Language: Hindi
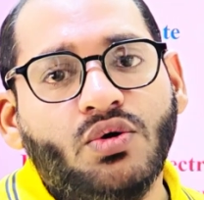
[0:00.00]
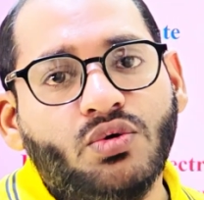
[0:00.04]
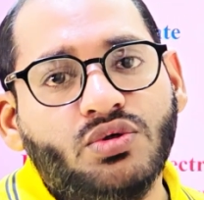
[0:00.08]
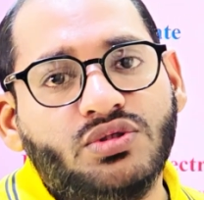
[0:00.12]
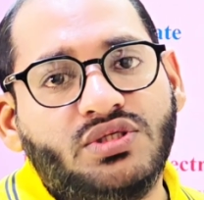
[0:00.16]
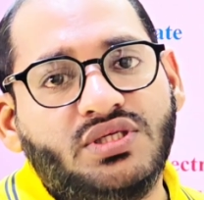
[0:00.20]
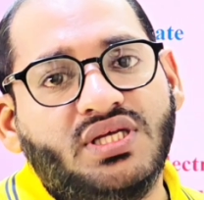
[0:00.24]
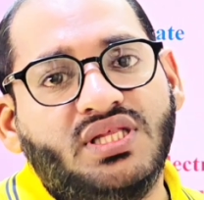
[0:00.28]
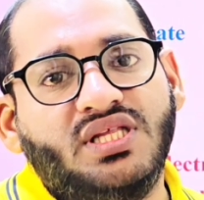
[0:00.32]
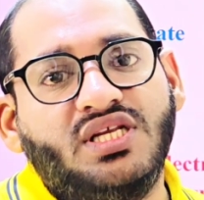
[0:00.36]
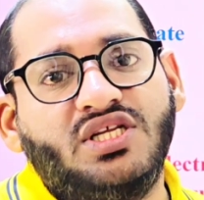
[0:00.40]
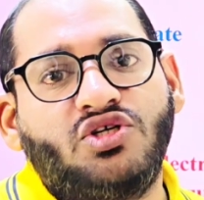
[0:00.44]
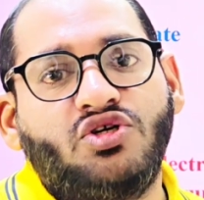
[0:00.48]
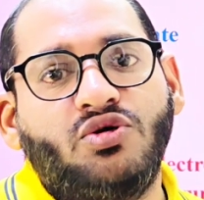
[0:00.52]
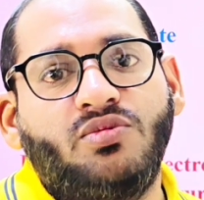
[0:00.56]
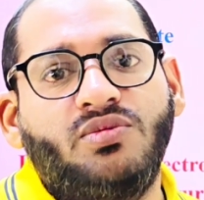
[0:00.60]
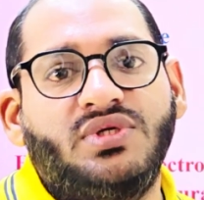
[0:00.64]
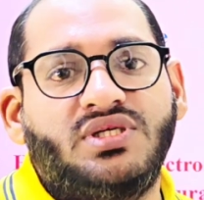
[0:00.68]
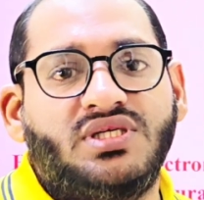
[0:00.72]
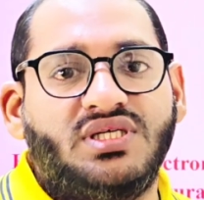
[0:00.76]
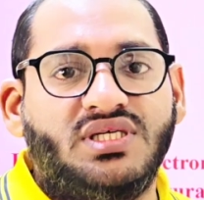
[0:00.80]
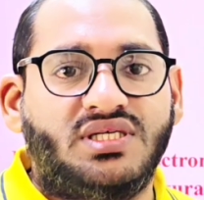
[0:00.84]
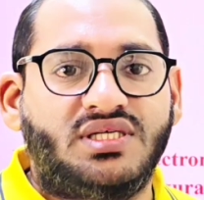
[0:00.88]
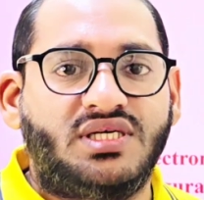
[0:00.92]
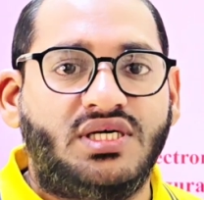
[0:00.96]
उसके अंदर इसको हम
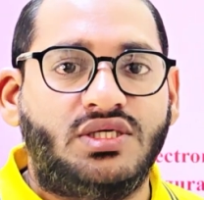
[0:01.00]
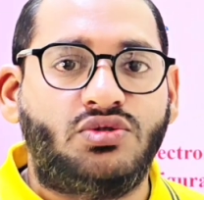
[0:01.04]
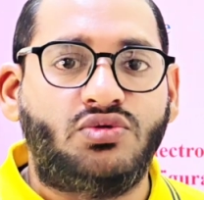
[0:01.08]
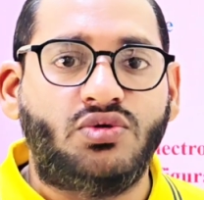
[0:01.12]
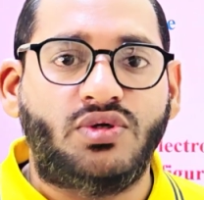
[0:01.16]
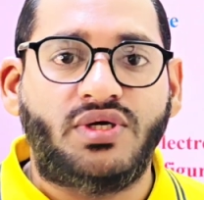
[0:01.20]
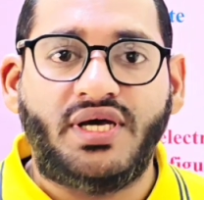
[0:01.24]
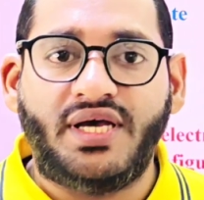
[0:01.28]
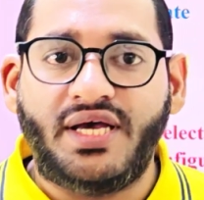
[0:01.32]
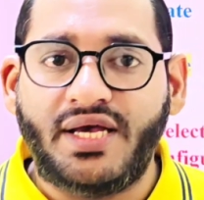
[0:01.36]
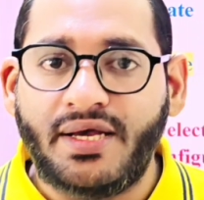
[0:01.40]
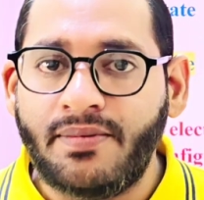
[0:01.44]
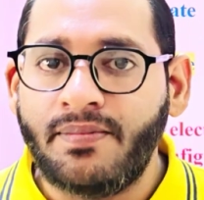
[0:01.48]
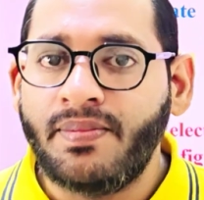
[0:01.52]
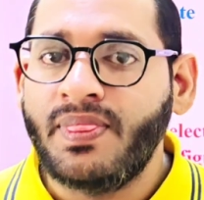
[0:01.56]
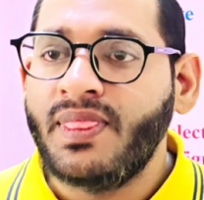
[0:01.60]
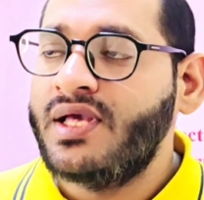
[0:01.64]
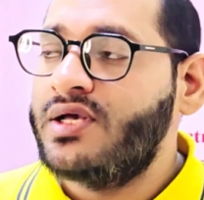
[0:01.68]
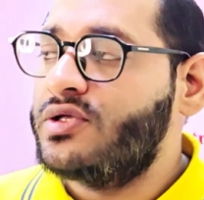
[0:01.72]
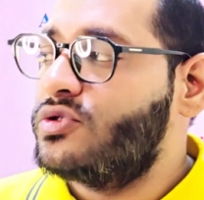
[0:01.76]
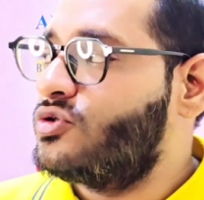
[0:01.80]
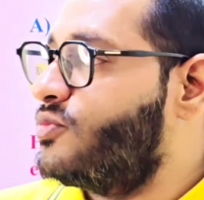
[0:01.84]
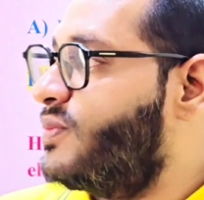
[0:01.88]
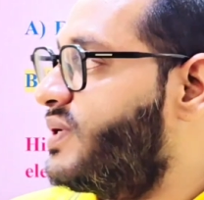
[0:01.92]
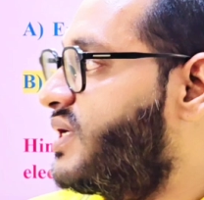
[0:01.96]
डिस्कस कर चुके हैं तो